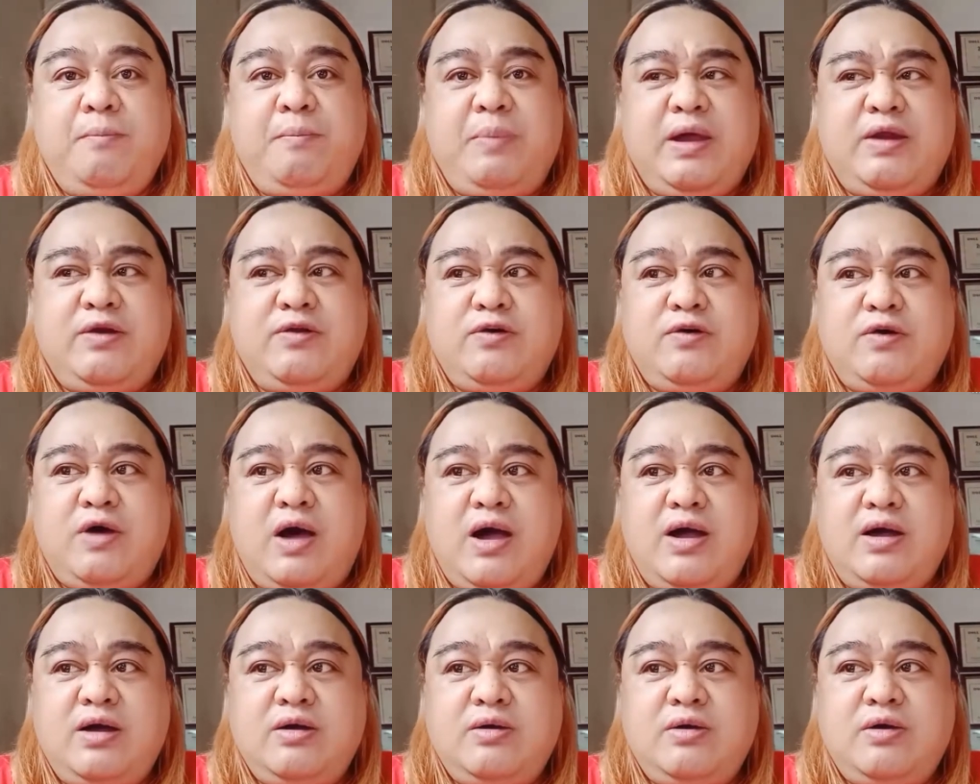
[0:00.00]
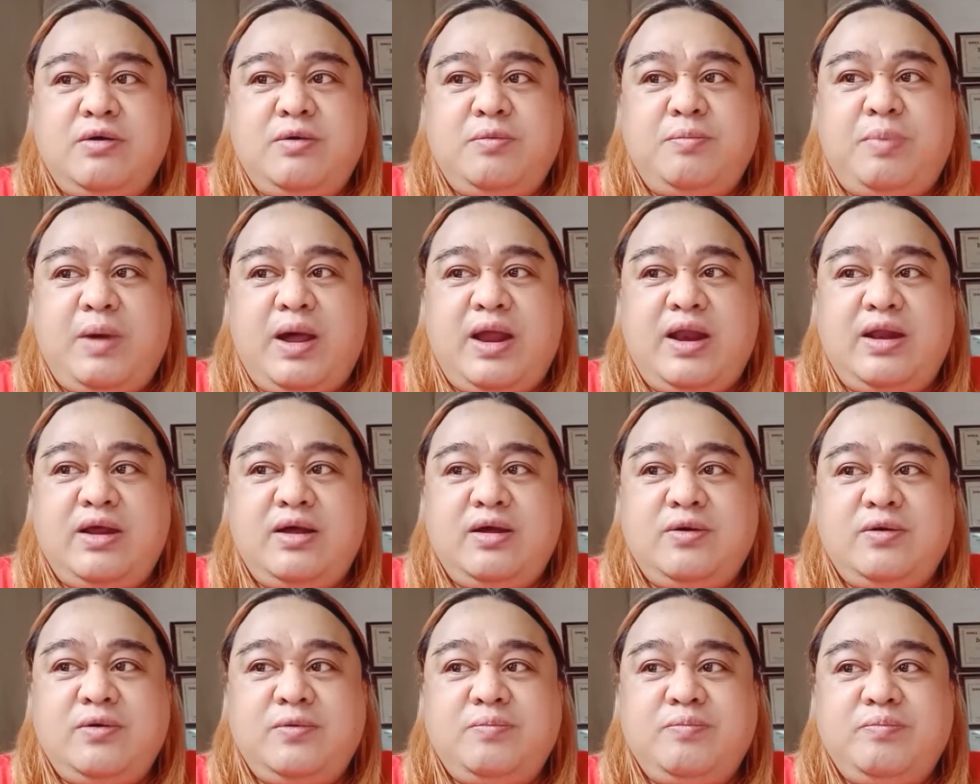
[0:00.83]
Pero ang
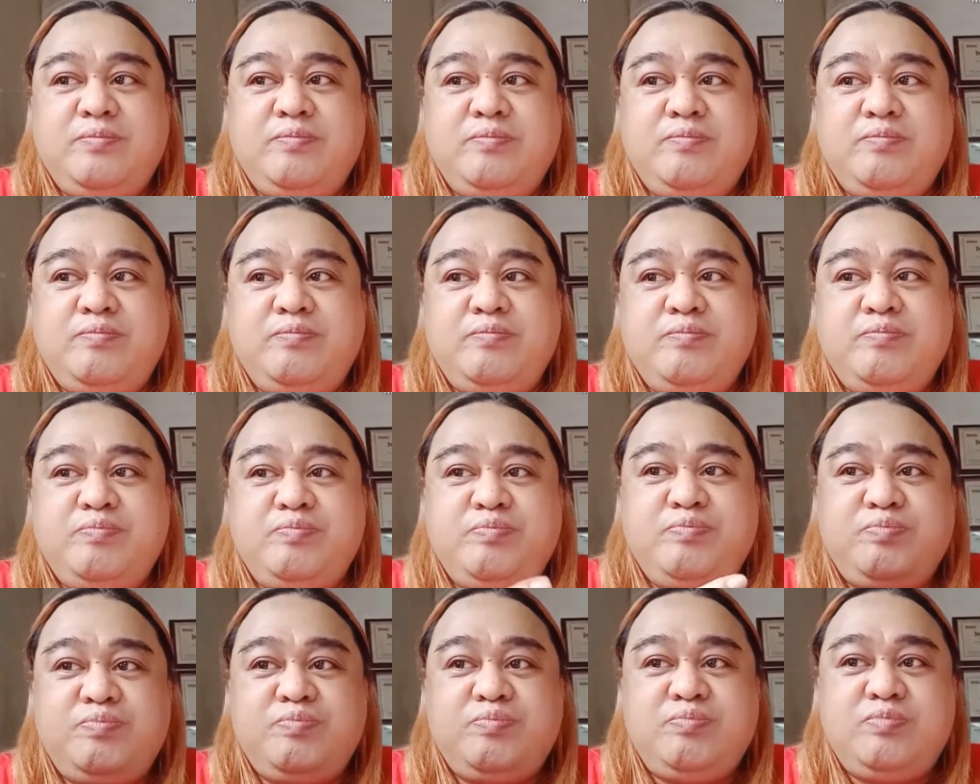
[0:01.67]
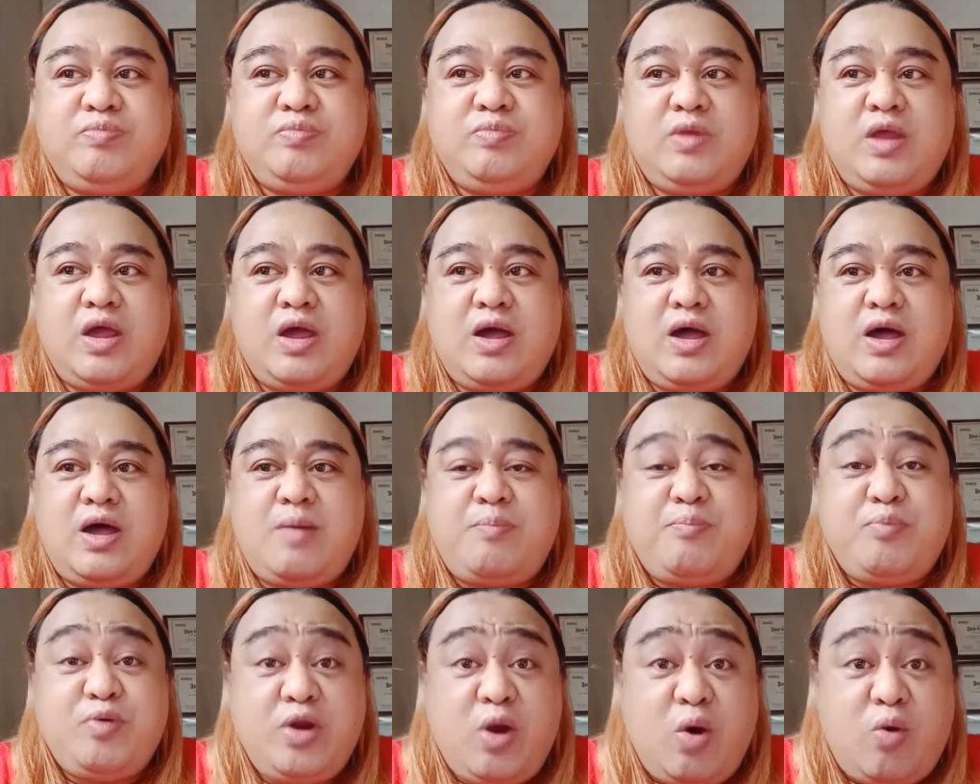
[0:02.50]
parang
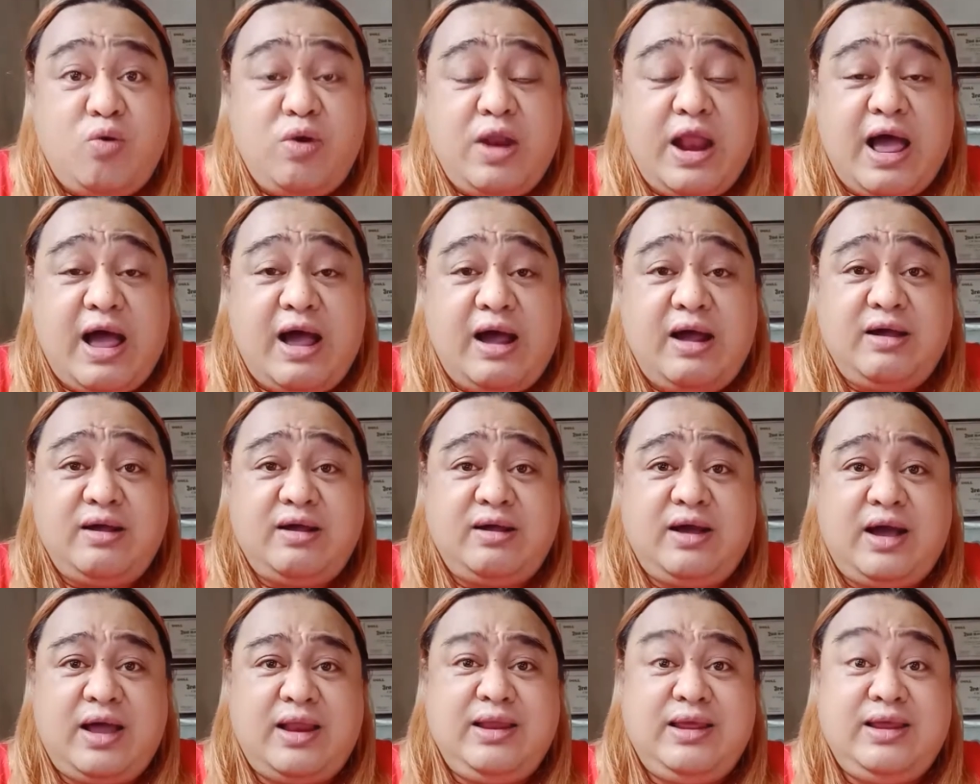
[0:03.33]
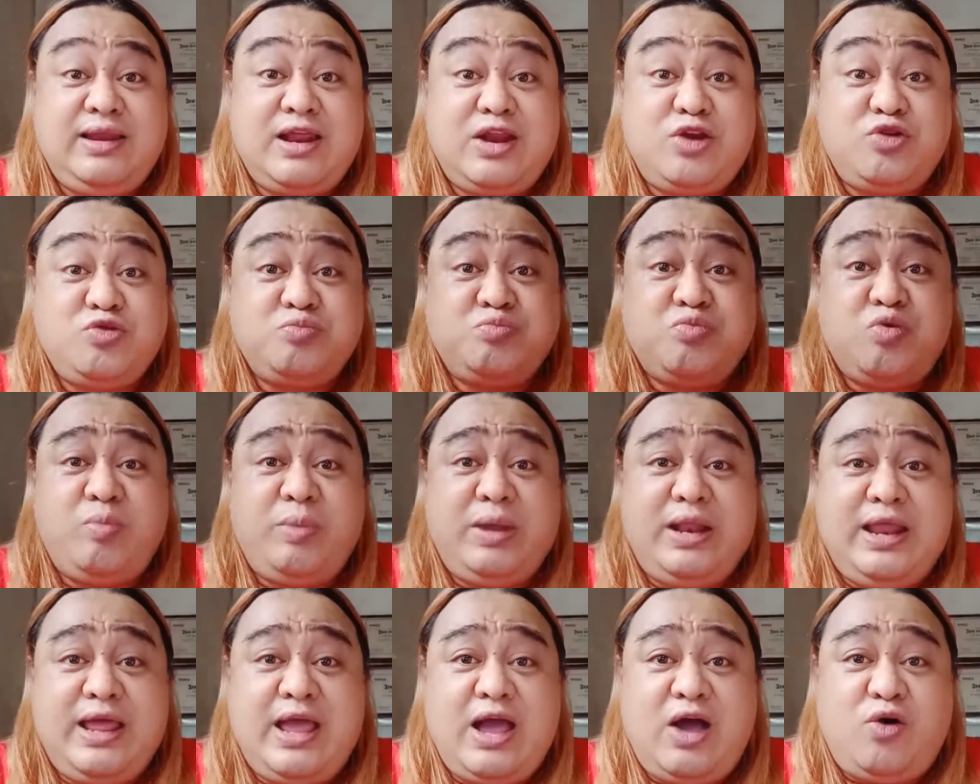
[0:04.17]
apo na ko lang, kanina nung
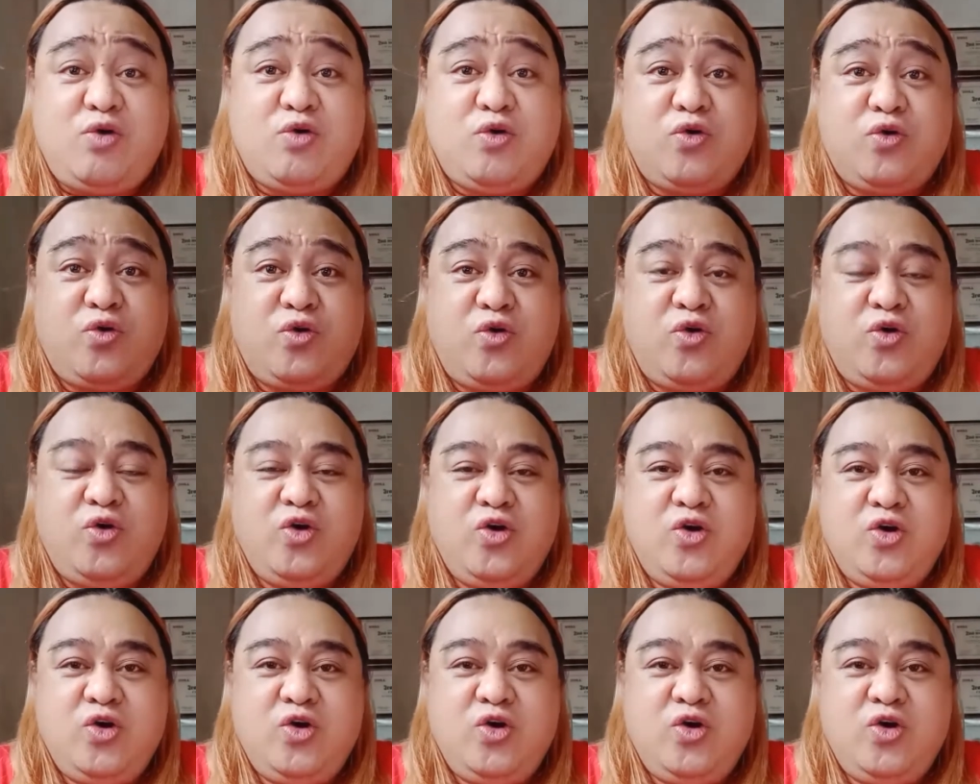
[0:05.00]
bumili ako,